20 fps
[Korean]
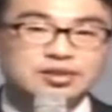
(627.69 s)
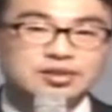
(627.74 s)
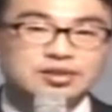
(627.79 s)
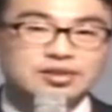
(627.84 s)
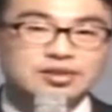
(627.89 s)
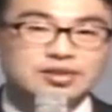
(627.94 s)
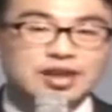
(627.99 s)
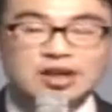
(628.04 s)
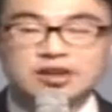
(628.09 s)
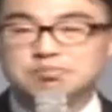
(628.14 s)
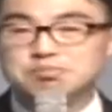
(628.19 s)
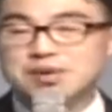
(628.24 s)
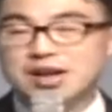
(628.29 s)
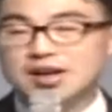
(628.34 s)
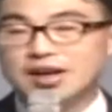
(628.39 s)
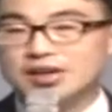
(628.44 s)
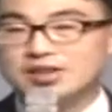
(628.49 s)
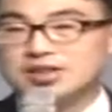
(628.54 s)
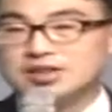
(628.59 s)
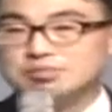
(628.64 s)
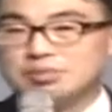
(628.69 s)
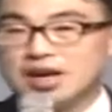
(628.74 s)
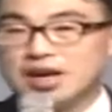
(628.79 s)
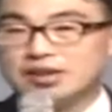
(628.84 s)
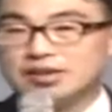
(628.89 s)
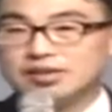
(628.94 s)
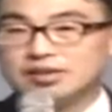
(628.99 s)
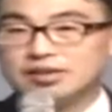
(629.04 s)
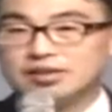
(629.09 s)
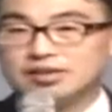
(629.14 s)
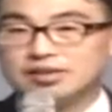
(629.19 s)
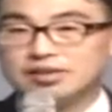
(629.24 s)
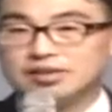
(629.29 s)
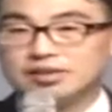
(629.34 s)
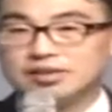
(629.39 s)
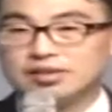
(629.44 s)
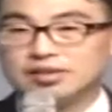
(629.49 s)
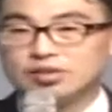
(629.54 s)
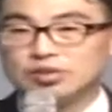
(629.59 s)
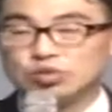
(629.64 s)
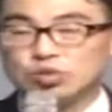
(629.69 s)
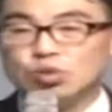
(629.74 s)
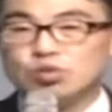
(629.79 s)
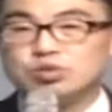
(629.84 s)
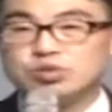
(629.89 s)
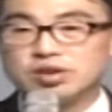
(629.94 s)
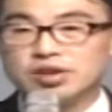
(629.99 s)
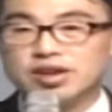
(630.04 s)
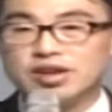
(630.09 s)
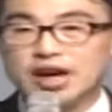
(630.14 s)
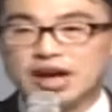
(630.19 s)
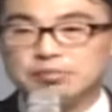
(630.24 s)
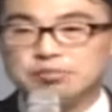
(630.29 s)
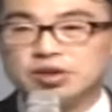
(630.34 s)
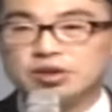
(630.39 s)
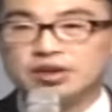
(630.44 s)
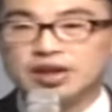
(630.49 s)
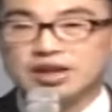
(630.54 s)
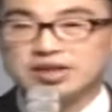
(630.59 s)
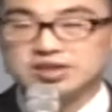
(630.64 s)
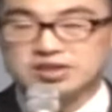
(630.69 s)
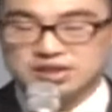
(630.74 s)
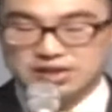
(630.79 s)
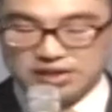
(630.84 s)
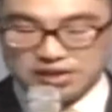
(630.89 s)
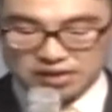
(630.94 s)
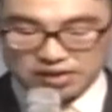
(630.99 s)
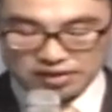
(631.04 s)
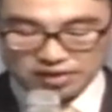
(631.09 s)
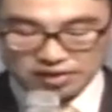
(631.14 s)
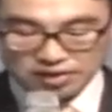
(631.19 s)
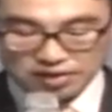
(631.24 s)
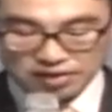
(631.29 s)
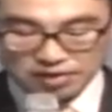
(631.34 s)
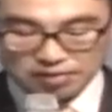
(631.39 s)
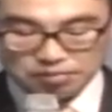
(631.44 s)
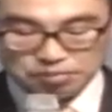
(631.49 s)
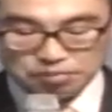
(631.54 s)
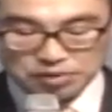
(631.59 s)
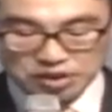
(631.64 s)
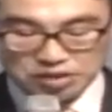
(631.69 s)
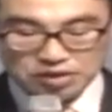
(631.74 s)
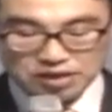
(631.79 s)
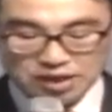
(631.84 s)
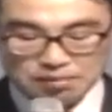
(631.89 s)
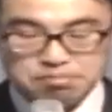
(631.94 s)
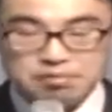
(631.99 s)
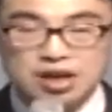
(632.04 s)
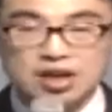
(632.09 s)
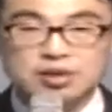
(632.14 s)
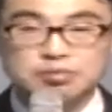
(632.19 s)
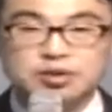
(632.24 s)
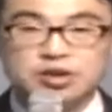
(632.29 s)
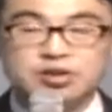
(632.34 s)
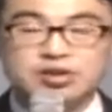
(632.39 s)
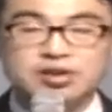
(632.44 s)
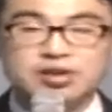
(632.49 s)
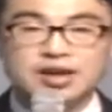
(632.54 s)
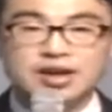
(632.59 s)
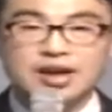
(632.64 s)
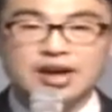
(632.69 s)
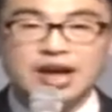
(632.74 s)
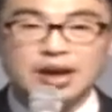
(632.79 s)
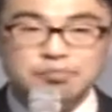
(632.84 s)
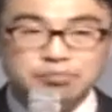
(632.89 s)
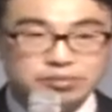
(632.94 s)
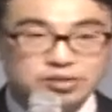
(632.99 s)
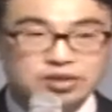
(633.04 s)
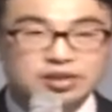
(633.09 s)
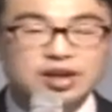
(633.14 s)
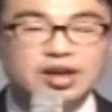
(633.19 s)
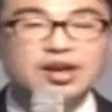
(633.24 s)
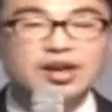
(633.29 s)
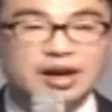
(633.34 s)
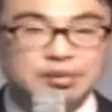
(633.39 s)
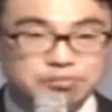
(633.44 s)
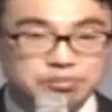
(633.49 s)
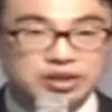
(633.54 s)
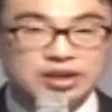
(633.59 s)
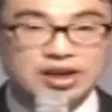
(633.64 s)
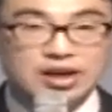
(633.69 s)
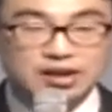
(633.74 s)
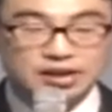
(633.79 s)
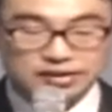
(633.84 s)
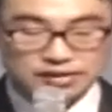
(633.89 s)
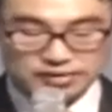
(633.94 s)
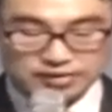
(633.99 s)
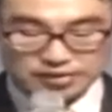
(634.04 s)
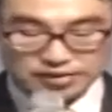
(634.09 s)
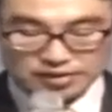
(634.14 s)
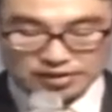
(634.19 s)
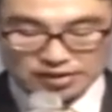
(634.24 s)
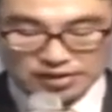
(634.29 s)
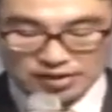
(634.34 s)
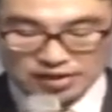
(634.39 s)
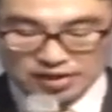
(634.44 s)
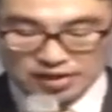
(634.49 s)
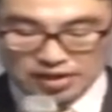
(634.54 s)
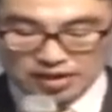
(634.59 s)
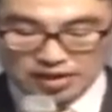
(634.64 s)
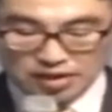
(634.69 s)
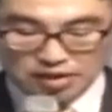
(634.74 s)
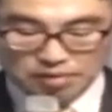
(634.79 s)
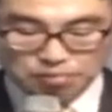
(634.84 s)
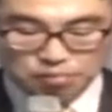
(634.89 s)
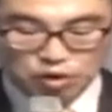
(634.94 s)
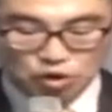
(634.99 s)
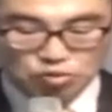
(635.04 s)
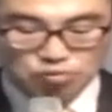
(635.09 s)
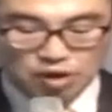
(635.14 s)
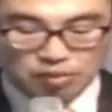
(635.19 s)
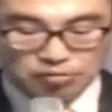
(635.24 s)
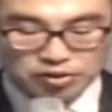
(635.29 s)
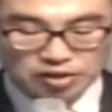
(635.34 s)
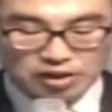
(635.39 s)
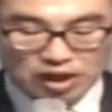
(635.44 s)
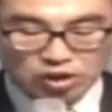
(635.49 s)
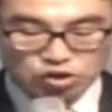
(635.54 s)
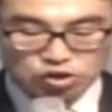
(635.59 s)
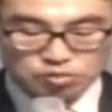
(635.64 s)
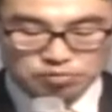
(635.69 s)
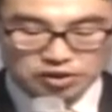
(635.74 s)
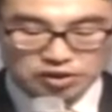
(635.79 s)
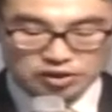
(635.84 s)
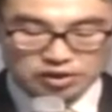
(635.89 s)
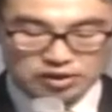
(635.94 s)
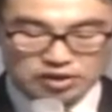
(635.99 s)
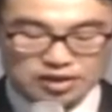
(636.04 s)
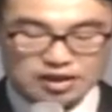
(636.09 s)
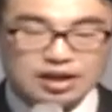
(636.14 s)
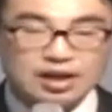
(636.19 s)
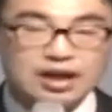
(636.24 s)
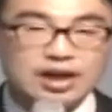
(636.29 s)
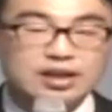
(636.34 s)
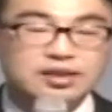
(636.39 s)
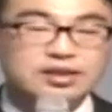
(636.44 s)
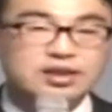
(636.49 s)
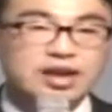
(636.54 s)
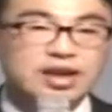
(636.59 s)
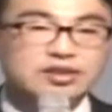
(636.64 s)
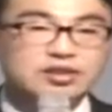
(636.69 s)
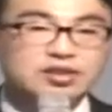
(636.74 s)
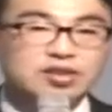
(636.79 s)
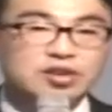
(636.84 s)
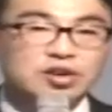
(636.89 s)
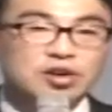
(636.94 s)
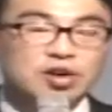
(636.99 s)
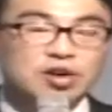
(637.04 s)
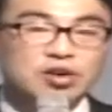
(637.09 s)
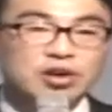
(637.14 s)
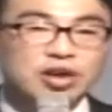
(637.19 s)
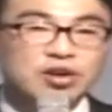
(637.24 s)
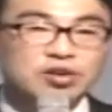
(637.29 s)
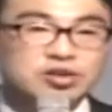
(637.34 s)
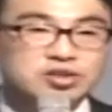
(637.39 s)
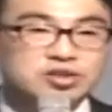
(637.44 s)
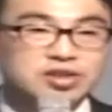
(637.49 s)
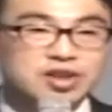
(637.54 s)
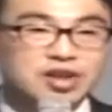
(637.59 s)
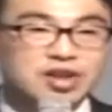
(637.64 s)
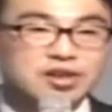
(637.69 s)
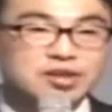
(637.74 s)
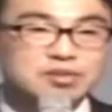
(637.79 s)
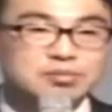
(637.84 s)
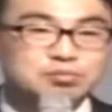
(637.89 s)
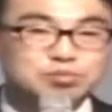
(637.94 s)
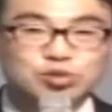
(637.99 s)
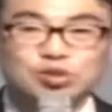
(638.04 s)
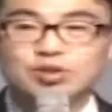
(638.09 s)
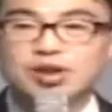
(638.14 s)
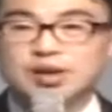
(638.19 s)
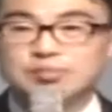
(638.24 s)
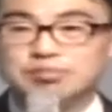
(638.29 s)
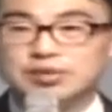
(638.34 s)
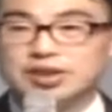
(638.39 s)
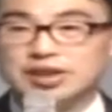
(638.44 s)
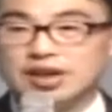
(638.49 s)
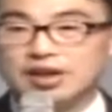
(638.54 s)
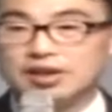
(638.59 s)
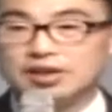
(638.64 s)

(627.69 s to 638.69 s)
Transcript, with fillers: 다른 말 같지만 동전의 양면 같이 비슷한 말이며 함께 갑니다. 비움 없는 낮춤은 한낱 허례허식에 불과합니다.